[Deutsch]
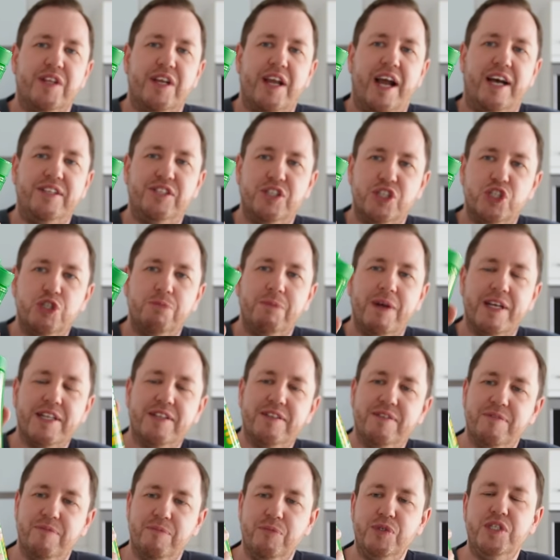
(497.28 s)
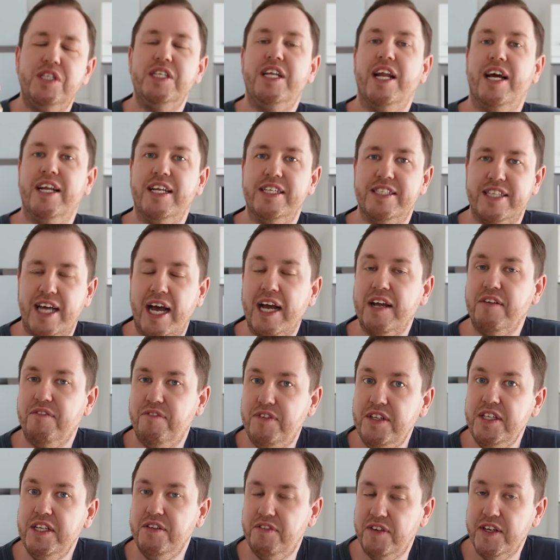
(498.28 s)
Also das schmeckt, muss ich leider sagen,
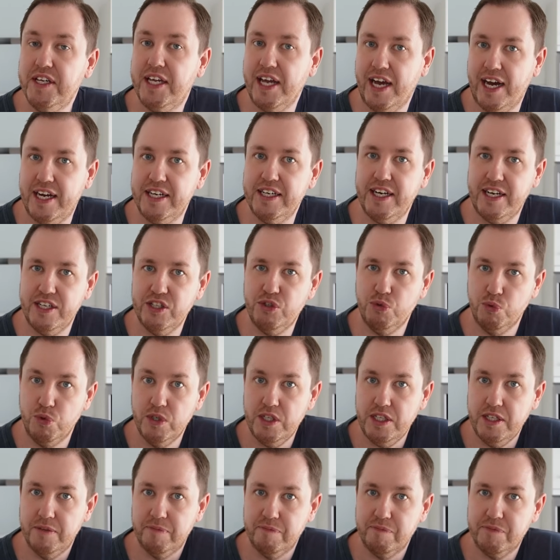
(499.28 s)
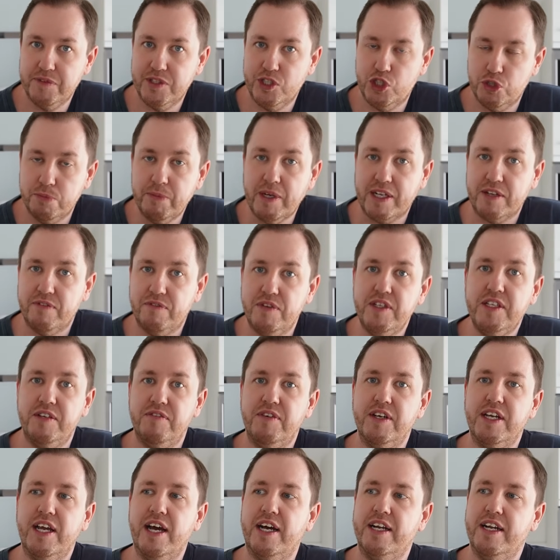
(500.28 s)
wie eine vegane Aioli. Das schmeckt wie eine
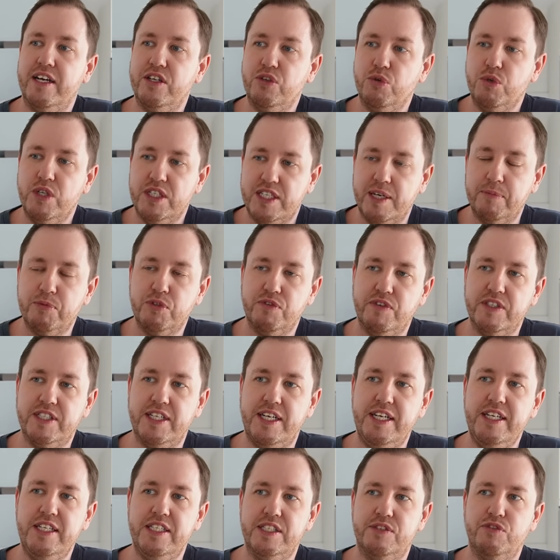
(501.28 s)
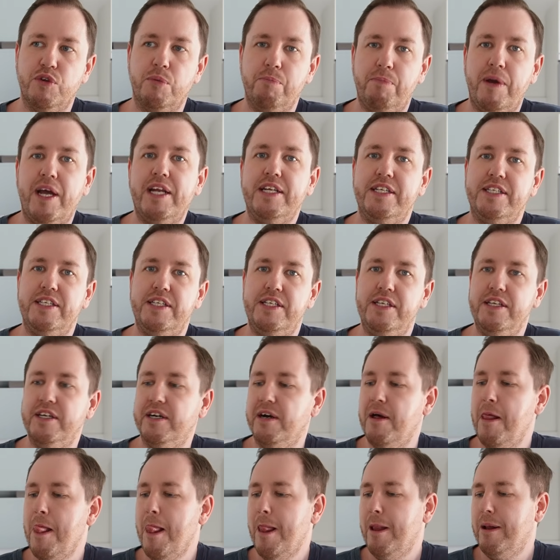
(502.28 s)
vegane Aioli. Ich habe sowas ähnliches von Penny
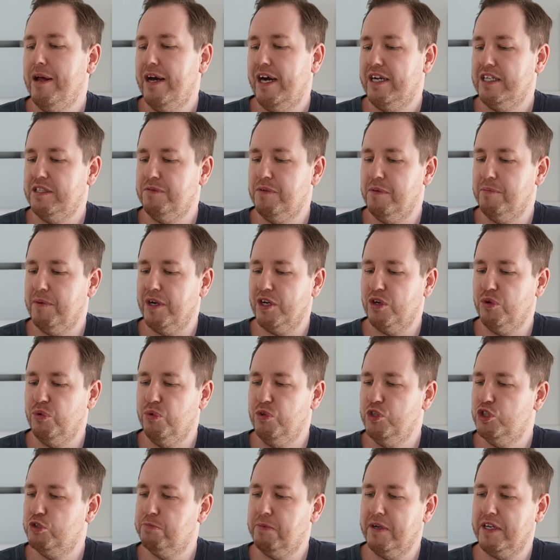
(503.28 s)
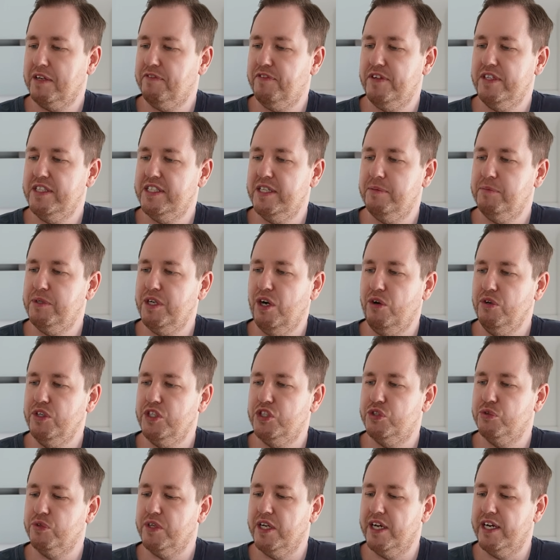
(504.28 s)
hier. Hatte ich mir mal geholt. Schmeckt, finde ich nämlich auch
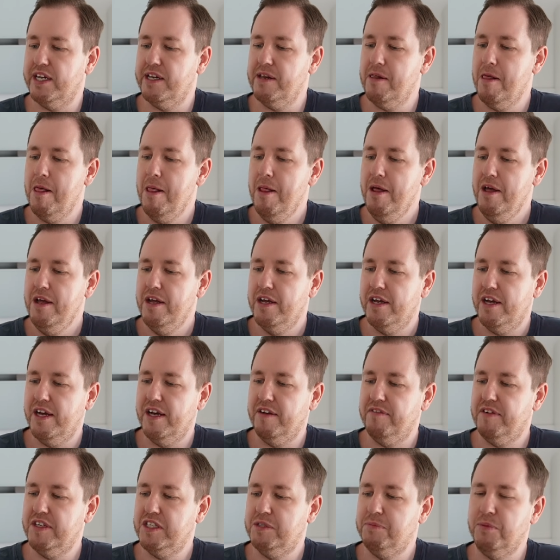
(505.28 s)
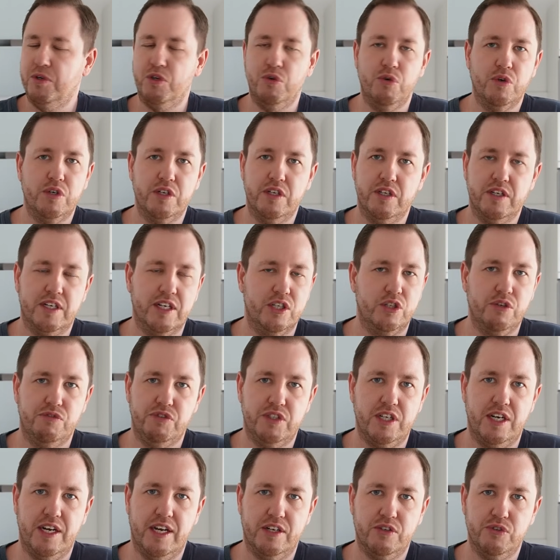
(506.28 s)
nicht so geil. Äh, werde ich mal in irgendeinen
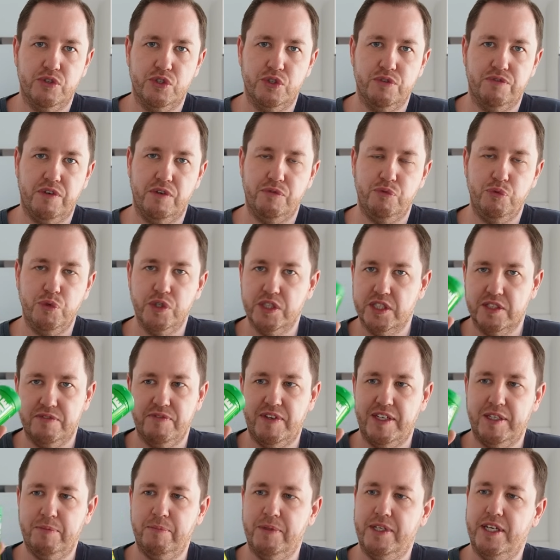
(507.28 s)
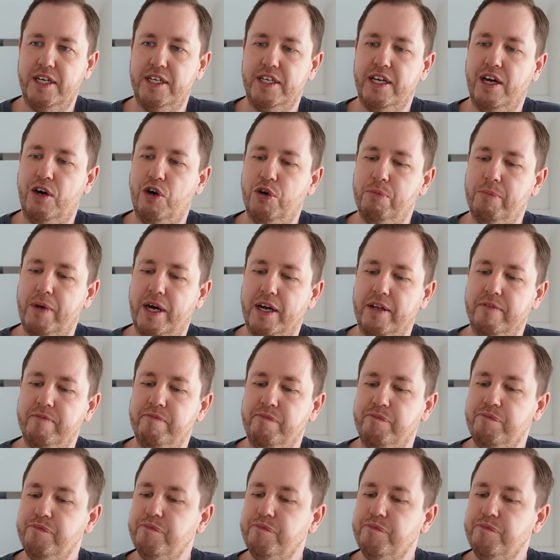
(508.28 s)
Kartoffelsalat oder so verwursten. Werde ich mit der hier auch machen.